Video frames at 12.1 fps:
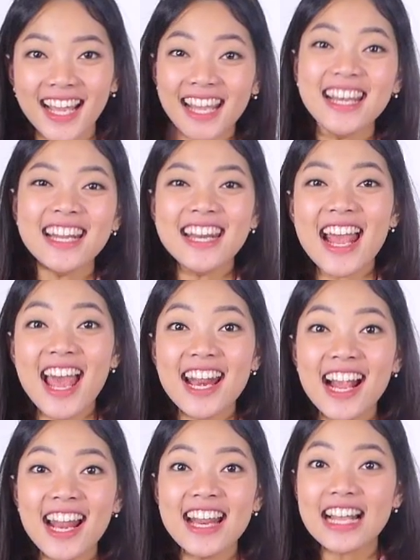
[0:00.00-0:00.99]
Ini dia
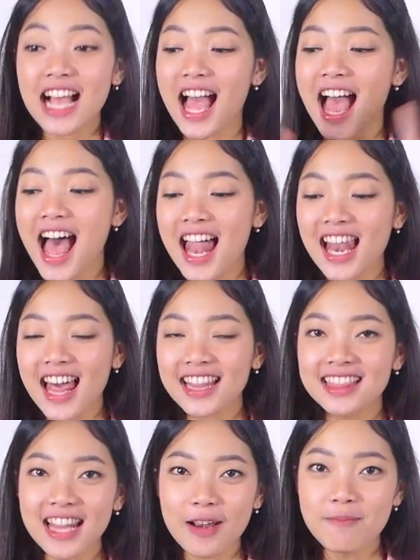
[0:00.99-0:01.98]
adik-adik,
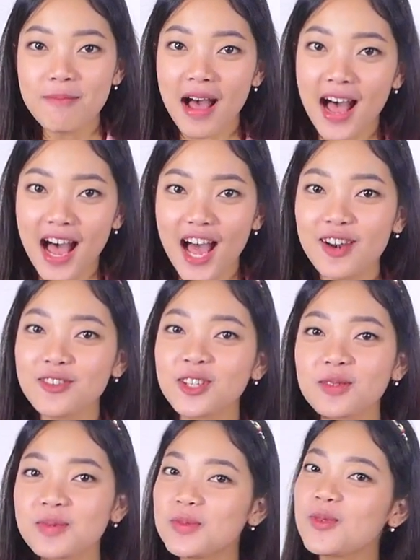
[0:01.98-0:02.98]
alat dan bahan
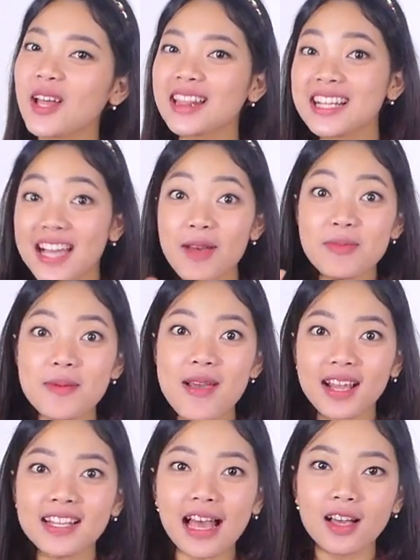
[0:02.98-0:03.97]
untuk membuat gummy
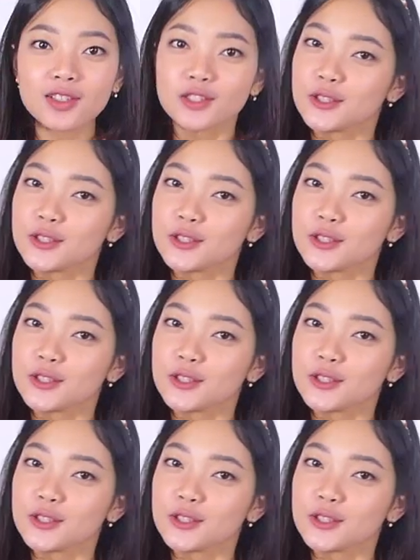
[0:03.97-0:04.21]
bearnya.